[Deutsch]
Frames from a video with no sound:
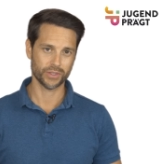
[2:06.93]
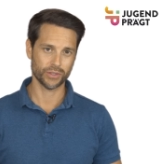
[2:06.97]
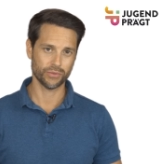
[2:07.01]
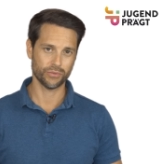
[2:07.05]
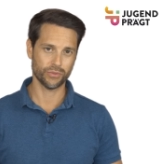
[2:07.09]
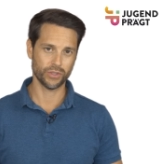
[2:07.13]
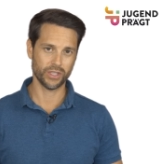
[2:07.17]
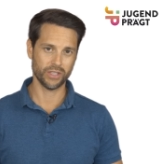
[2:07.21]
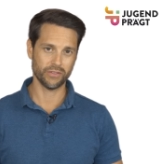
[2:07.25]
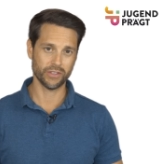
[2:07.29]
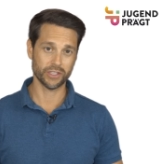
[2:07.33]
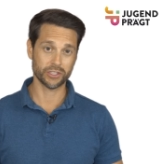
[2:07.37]

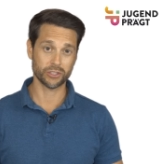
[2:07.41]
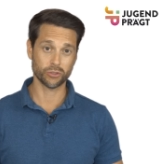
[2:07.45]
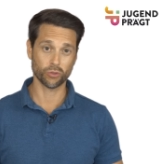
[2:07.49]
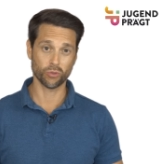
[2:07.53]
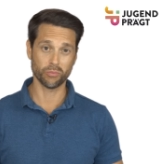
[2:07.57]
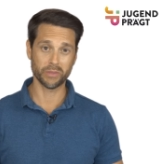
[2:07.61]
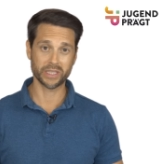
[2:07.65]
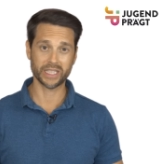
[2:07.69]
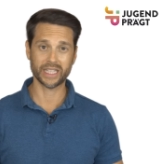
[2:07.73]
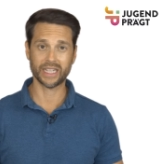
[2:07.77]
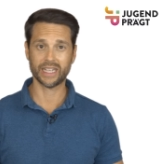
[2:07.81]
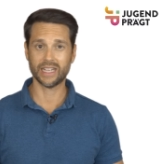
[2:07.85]
Für die
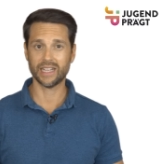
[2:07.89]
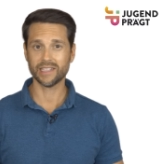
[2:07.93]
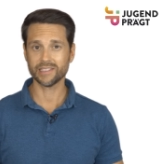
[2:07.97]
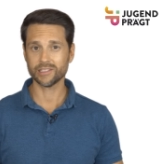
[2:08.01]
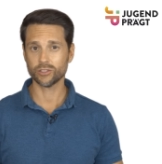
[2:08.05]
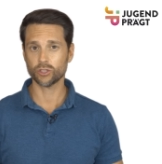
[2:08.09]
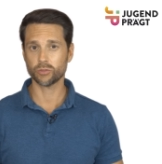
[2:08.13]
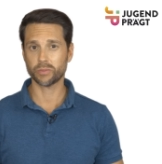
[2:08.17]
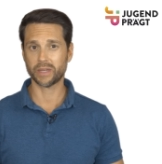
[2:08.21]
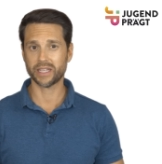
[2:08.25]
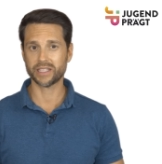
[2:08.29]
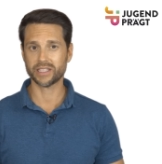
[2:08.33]
Version mit den
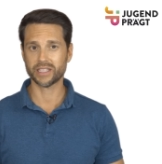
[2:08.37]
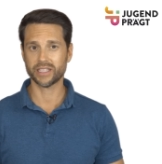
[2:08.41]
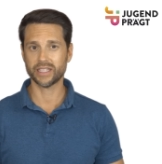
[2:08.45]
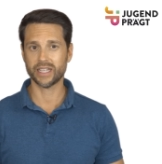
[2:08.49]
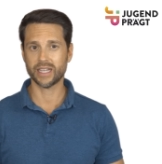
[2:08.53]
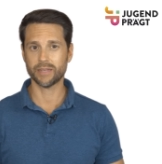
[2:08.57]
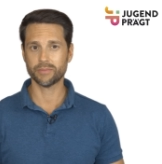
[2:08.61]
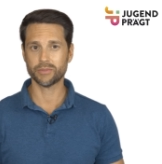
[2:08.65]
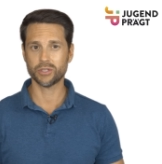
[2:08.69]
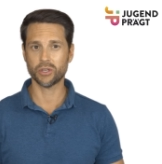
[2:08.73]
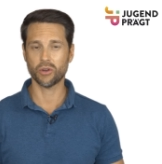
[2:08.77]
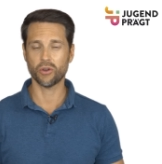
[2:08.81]
Klassensprechern
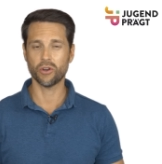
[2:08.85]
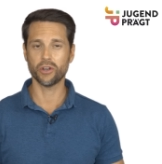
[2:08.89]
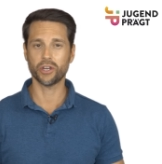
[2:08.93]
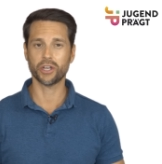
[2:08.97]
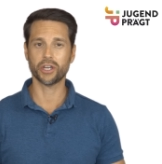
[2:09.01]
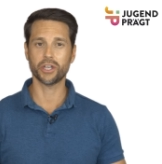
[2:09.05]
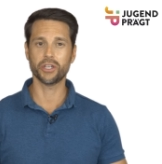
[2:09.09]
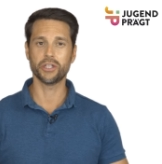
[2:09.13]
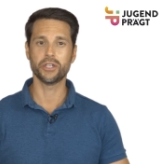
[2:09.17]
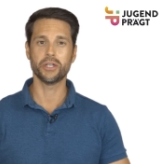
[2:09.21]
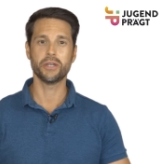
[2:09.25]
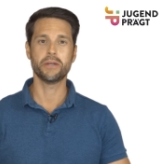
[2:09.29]
habt ihr
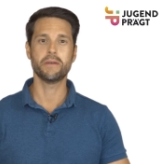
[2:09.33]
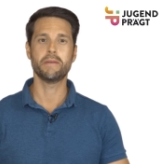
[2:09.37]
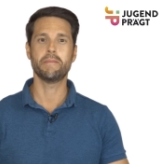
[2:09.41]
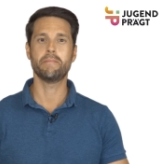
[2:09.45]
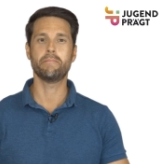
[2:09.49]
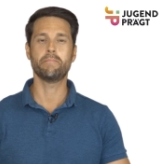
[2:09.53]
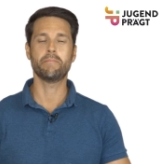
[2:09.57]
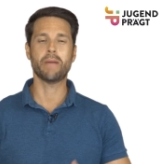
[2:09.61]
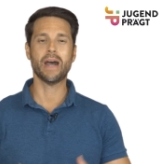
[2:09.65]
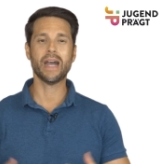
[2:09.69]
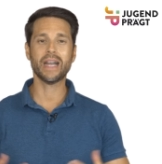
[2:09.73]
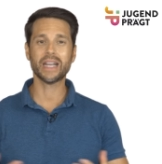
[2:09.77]
eure
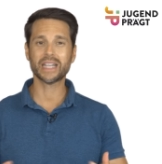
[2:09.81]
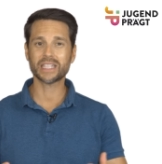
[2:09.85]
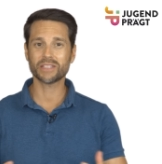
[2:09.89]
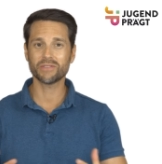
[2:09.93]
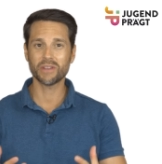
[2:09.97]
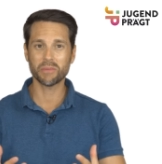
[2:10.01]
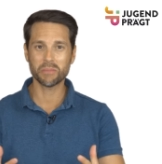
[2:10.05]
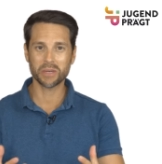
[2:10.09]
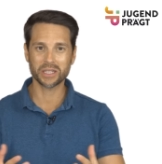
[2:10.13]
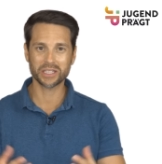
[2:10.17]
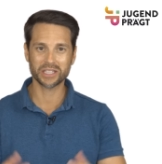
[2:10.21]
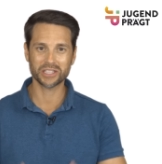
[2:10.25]
Macht,
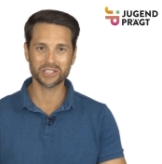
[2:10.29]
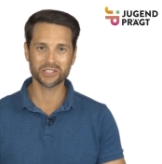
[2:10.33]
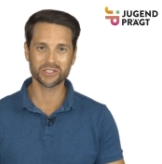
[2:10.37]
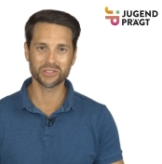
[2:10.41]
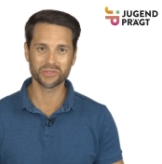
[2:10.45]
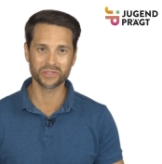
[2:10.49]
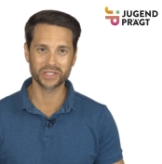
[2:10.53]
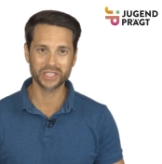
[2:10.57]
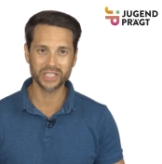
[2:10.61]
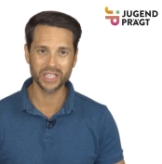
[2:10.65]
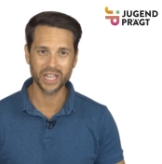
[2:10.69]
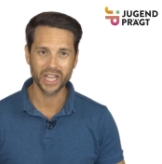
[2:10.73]
wenn man das
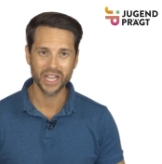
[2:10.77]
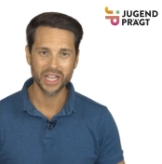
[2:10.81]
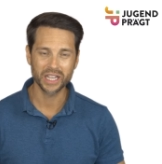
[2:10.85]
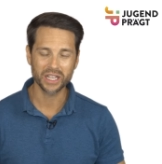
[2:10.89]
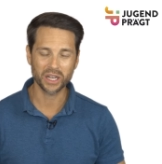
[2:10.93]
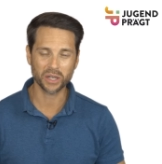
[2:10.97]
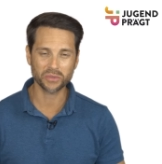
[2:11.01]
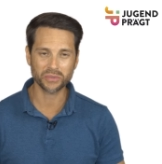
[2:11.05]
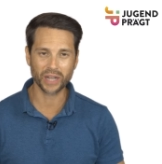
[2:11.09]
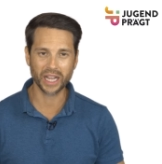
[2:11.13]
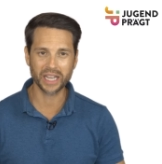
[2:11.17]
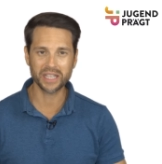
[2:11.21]
so will,
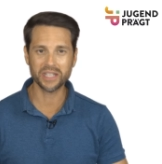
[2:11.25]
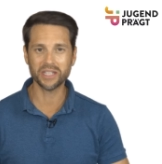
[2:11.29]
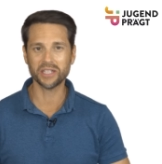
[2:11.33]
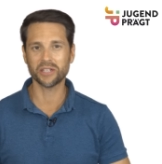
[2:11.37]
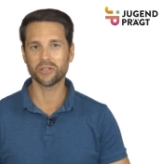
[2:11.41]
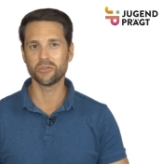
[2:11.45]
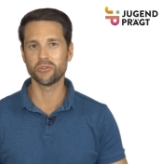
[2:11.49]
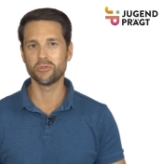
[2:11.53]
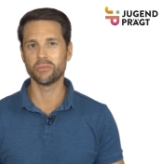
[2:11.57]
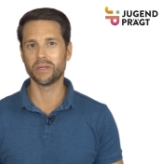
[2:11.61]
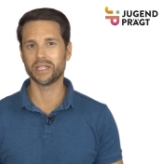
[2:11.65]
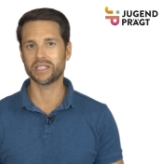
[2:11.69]
auf
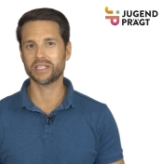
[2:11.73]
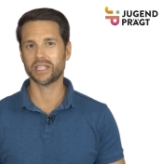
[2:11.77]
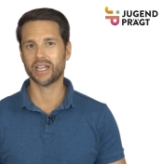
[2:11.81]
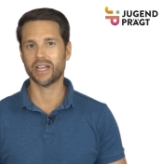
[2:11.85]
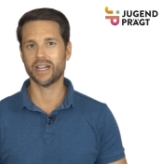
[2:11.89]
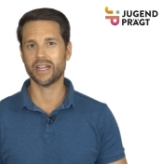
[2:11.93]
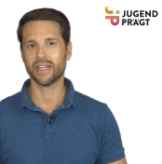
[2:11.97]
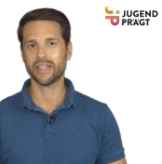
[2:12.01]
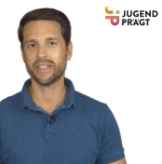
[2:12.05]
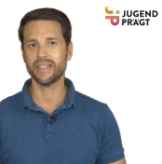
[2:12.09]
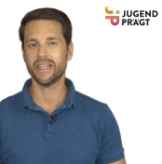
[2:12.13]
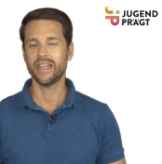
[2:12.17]
andere
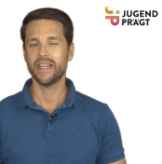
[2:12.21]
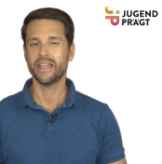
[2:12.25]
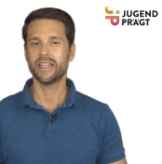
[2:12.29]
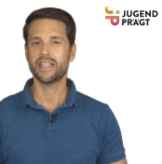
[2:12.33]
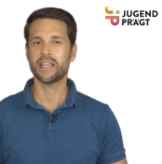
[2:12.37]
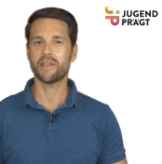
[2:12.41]
übertragen.